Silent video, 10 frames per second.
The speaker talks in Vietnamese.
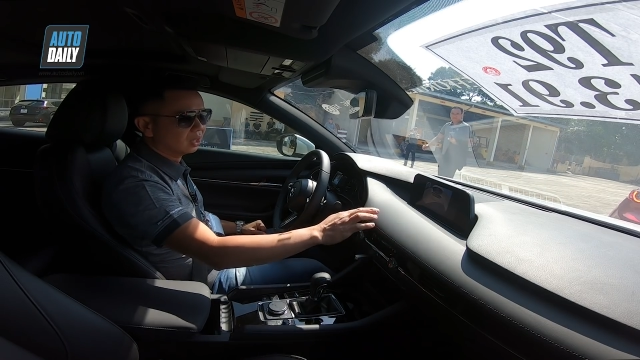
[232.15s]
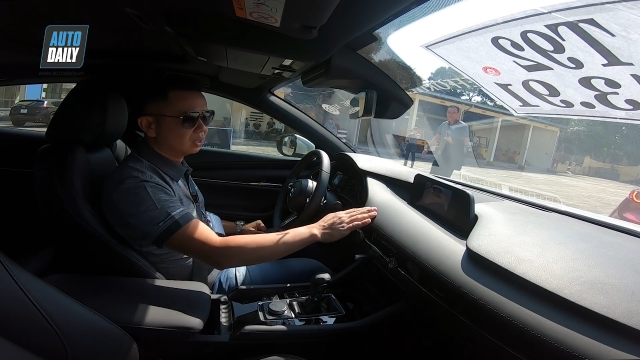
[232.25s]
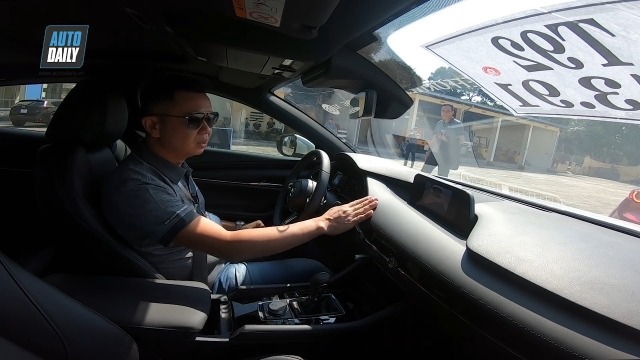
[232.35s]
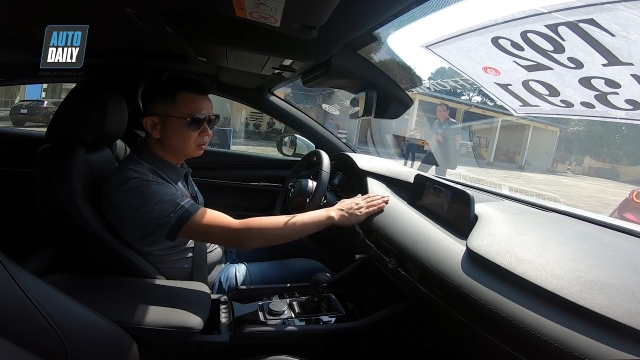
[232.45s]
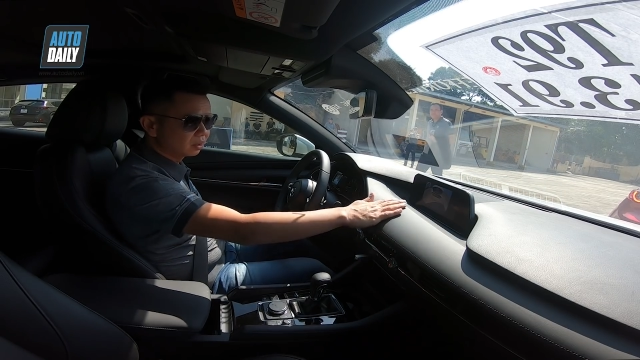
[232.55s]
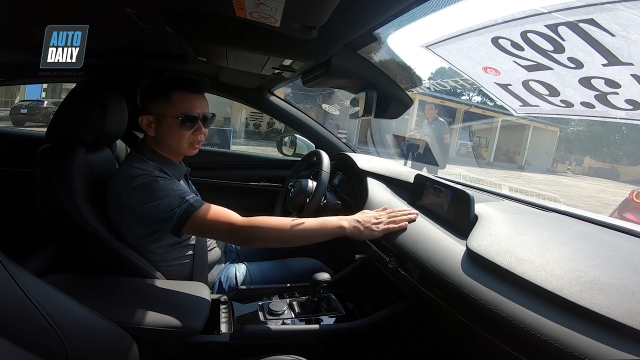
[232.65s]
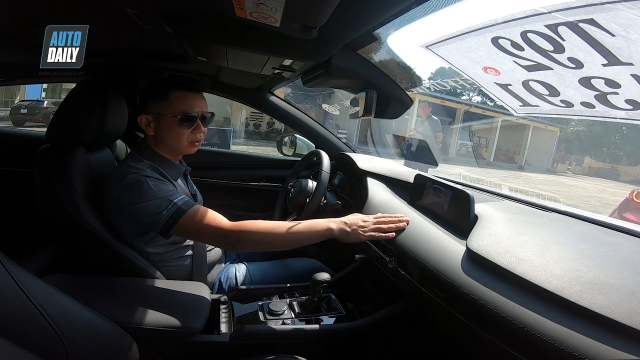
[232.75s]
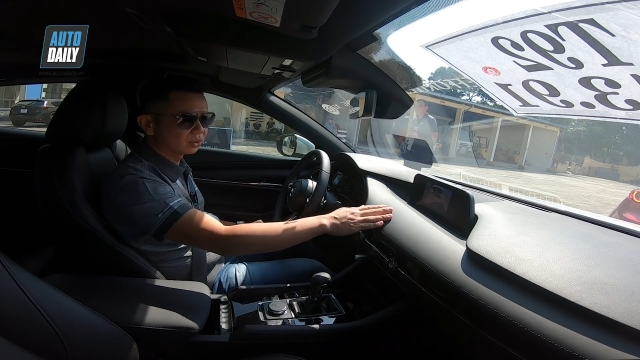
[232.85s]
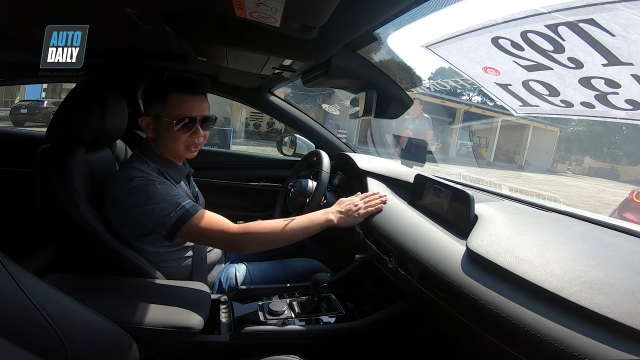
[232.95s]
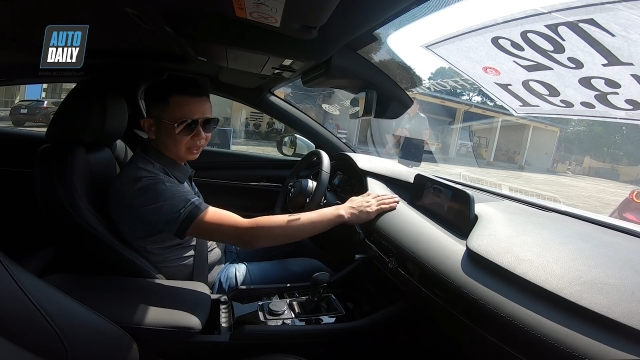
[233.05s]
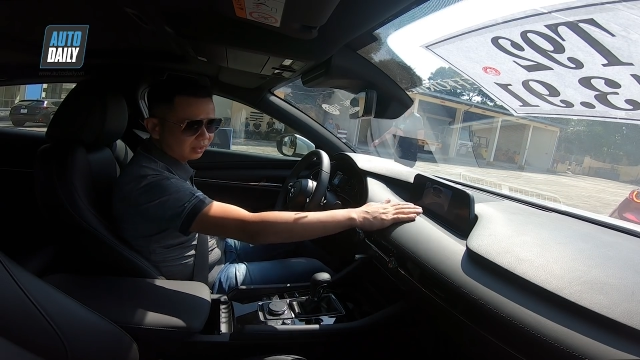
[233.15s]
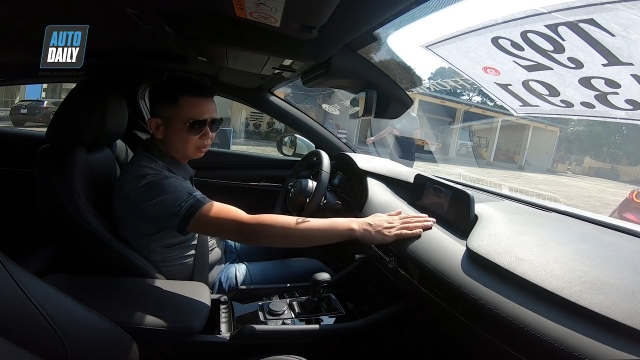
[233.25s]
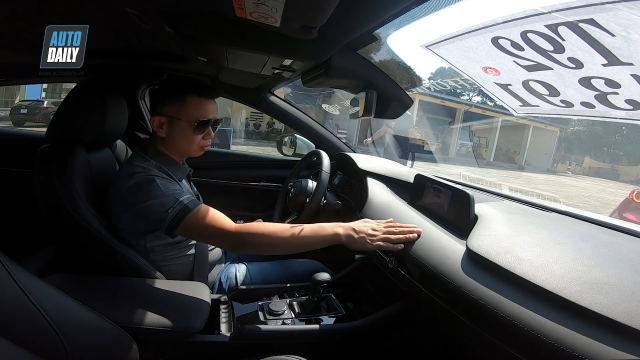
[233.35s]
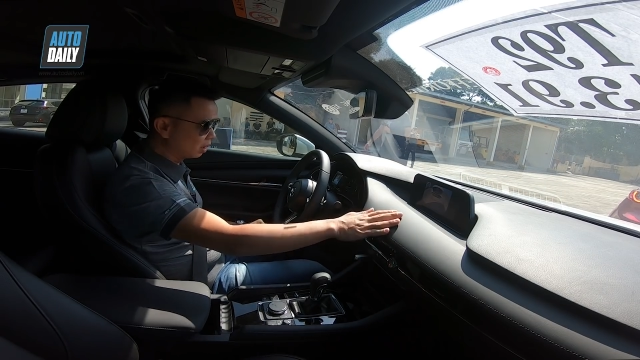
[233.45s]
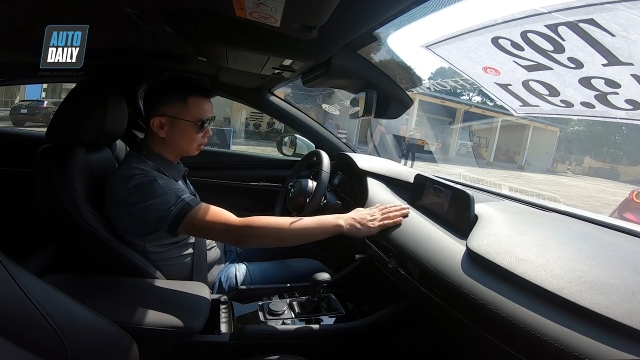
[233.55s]
như kiểu xe
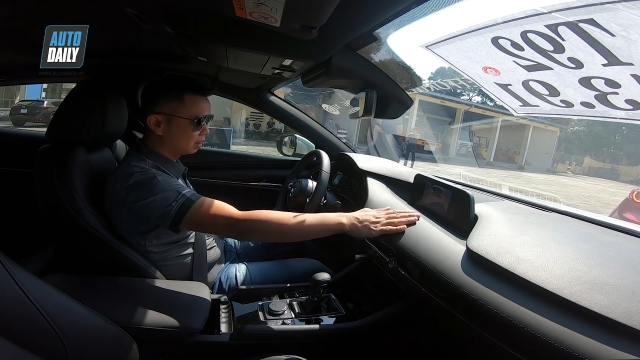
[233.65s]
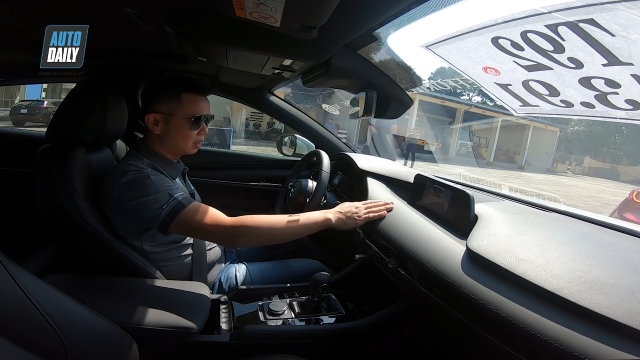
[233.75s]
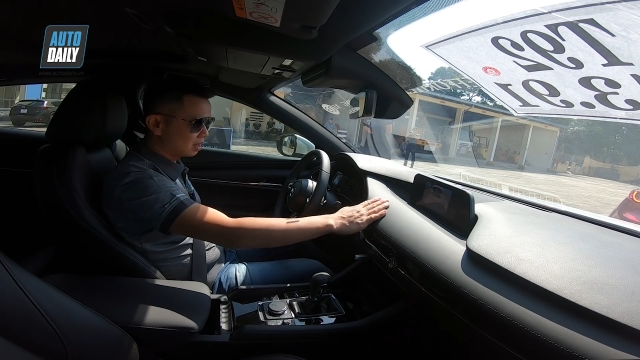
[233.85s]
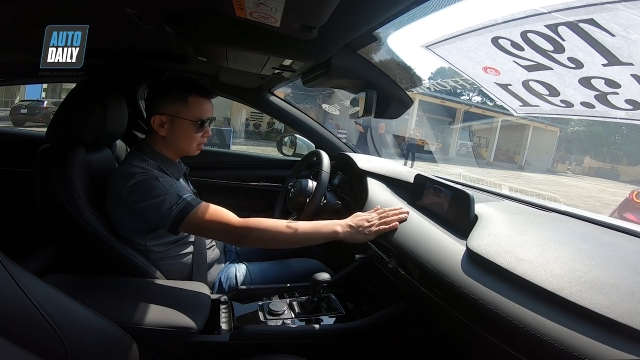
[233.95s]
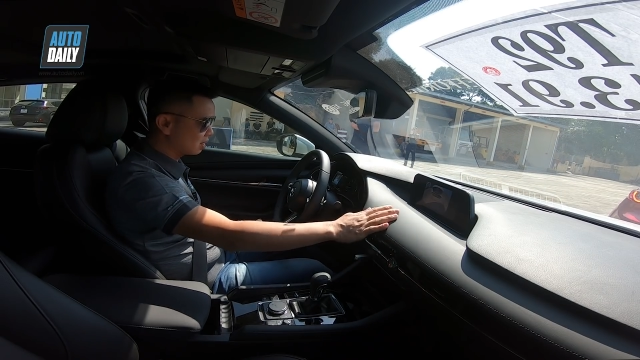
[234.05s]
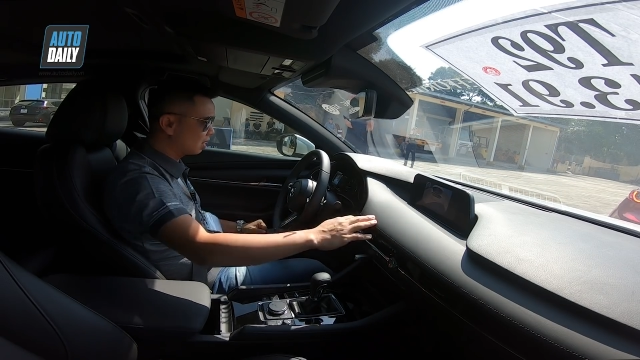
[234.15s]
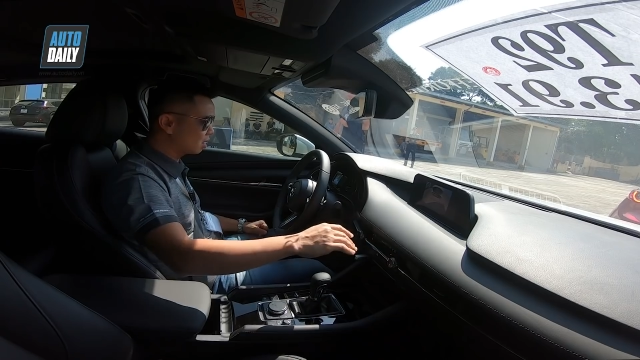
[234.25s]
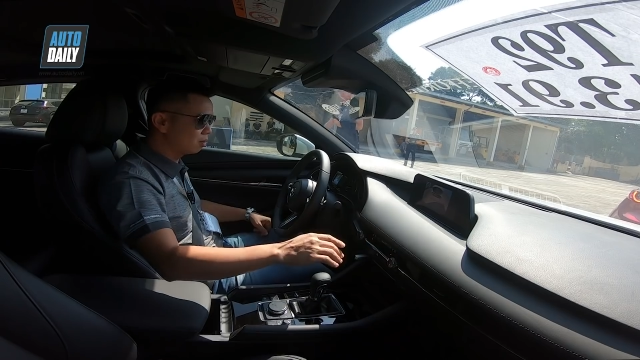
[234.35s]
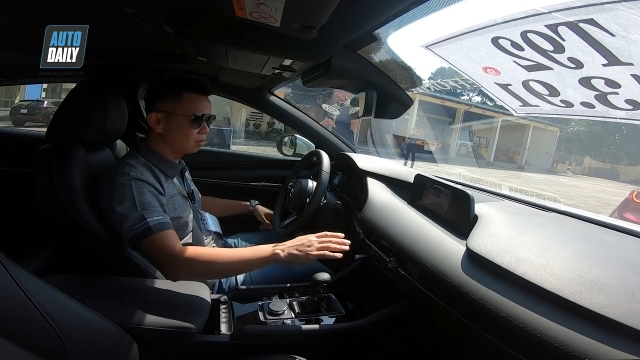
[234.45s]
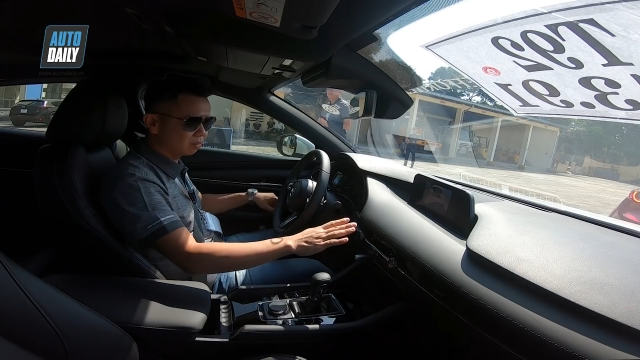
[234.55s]
nhiều tỷ thì là chắc chắn là không.